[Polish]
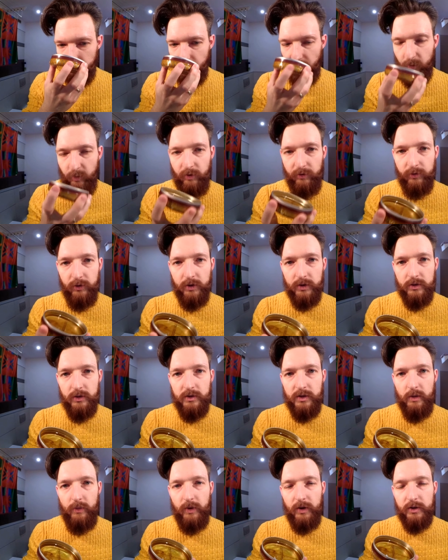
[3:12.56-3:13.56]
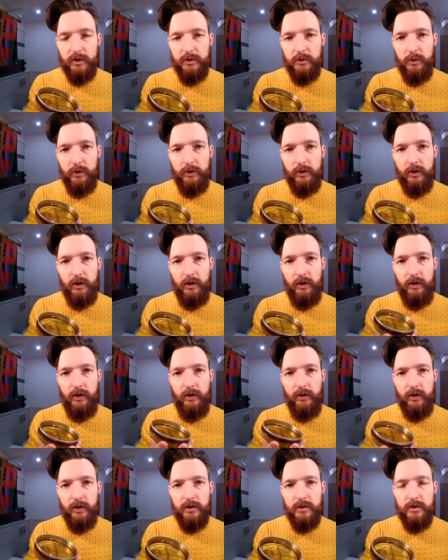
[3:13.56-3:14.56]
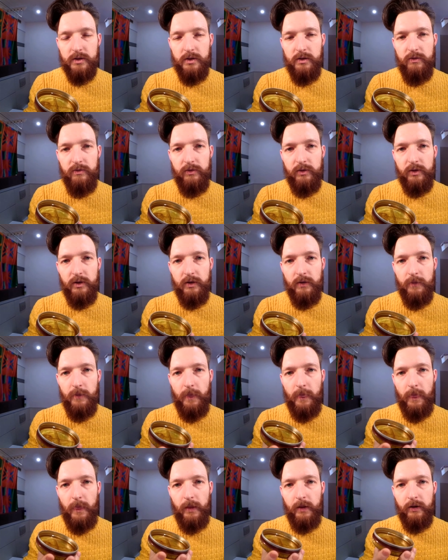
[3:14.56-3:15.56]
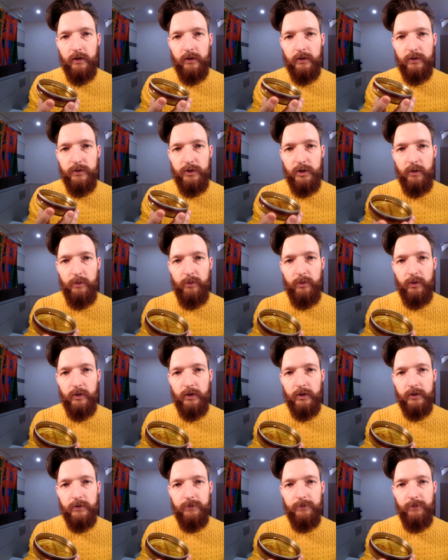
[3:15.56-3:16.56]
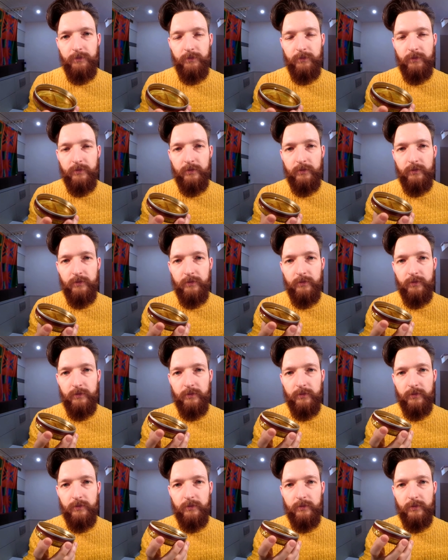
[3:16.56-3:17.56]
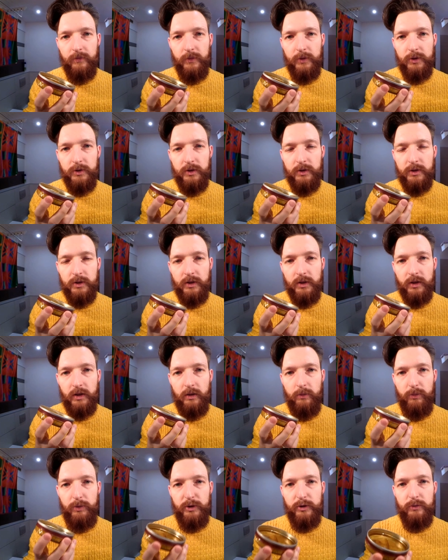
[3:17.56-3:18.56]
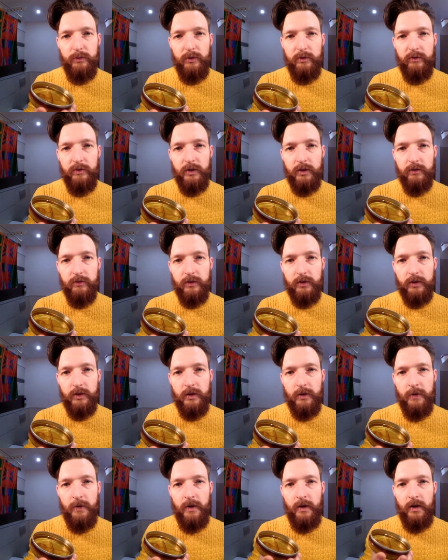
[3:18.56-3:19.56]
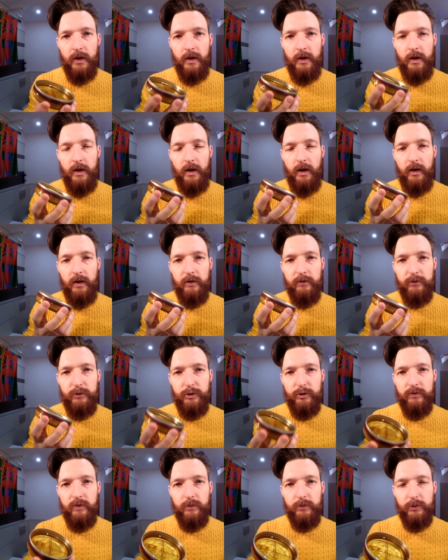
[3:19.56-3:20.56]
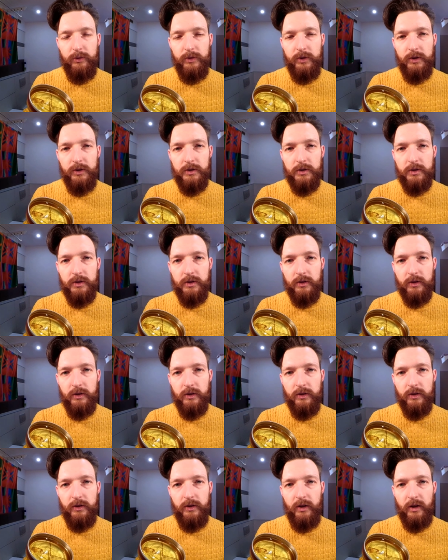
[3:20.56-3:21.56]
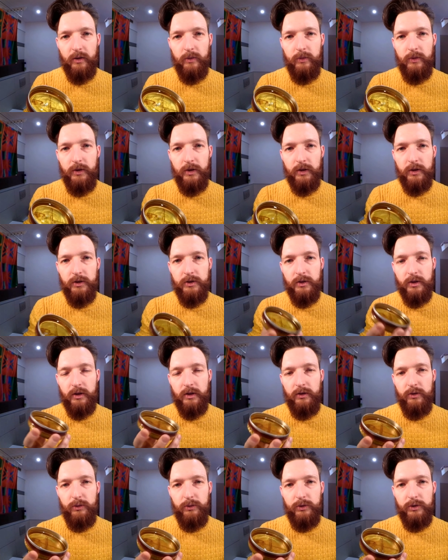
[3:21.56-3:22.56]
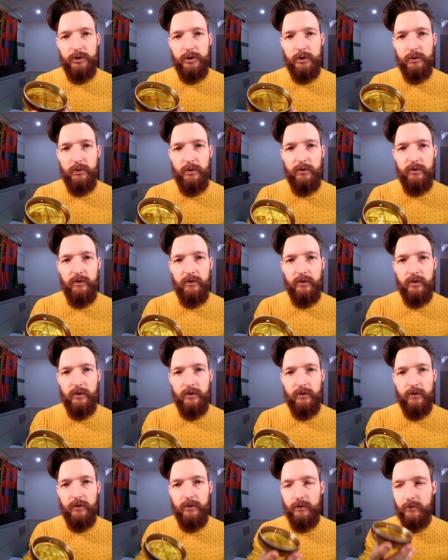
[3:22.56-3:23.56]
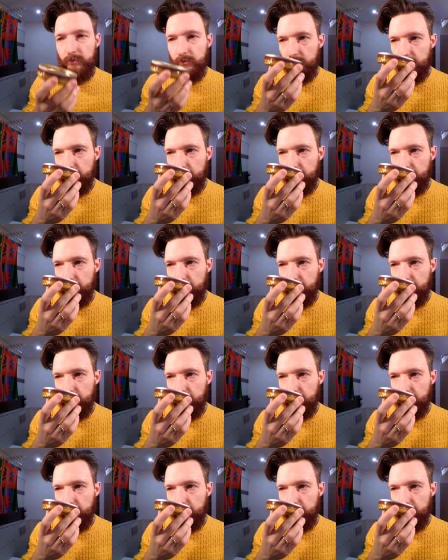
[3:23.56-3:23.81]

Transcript: na pewno jest to zapach słodki, intensywny, yy, ciepły, yy, myślę, że taki piżmowy nawet, ale wyczuwam tu też e, jakby jakieś takie nuty ziołowe, więc